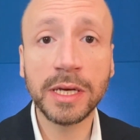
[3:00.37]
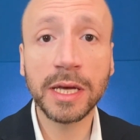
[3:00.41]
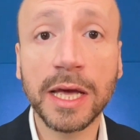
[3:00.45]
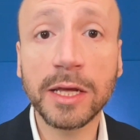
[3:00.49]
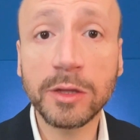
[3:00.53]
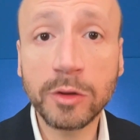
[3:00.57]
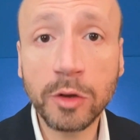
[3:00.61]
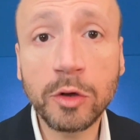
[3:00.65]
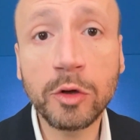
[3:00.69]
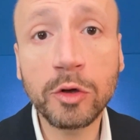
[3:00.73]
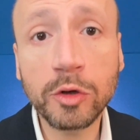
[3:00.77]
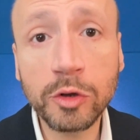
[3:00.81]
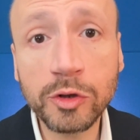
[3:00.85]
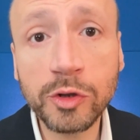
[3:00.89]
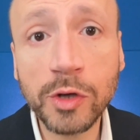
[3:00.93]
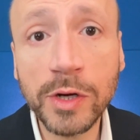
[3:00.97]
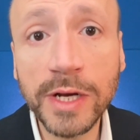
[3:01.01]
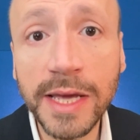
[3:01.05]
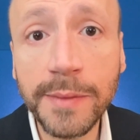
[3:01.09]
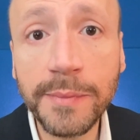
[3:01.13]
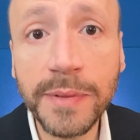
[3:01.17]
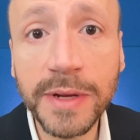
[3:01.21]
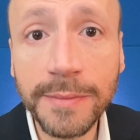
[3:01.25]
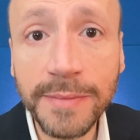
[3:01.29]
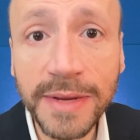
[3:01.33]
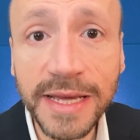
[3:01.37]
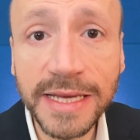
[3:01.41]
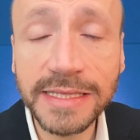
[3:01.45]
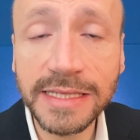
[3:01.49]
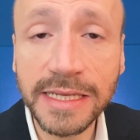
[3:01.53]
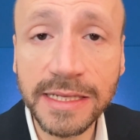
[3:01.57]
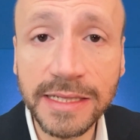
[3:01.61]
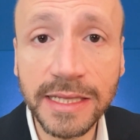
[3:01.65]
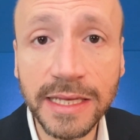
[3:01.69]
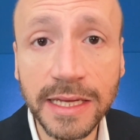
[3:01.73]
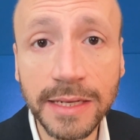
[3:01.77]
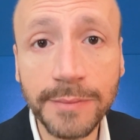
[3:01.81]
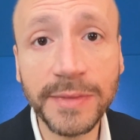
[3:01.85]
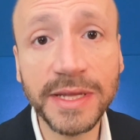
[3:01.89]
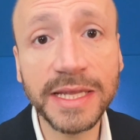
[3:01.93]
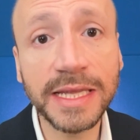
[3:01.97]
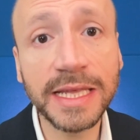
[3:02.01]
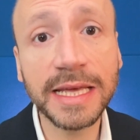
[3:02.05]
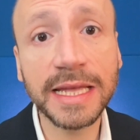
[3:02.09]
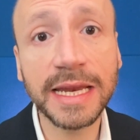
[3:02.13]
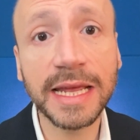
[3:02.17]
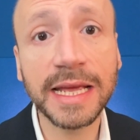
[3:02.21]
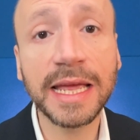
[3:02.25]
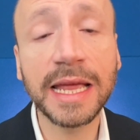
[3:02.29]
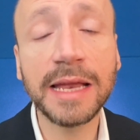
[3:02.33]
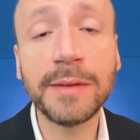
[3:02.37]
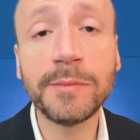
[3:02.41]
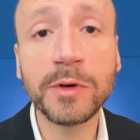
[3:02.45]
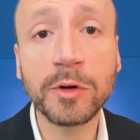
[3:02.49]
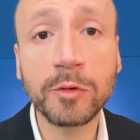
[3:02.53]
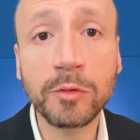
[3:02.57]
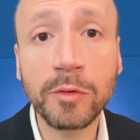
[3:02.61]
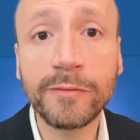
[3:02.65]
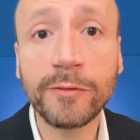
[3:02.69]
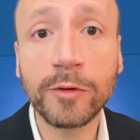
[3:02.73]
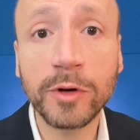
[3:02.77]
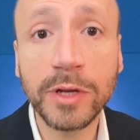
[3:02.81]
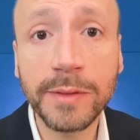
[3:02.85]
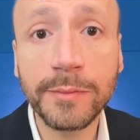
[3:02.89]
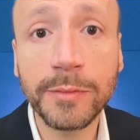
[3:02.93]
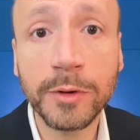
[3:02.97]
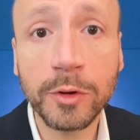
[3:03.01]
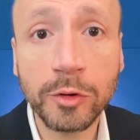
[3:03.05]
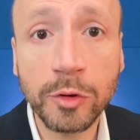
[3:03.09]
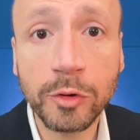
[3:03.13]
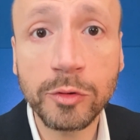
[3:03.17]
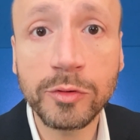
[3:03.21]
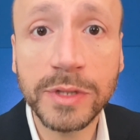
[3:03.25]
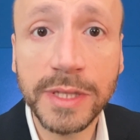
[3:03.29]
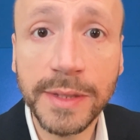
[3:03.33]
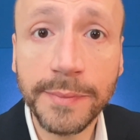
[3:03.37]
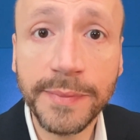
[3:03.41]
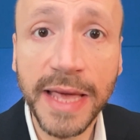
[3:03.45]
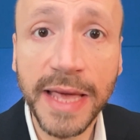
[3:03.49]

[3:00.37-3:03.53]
È doloroso anche per me sentirmi dire che il mio nuovo libro non ti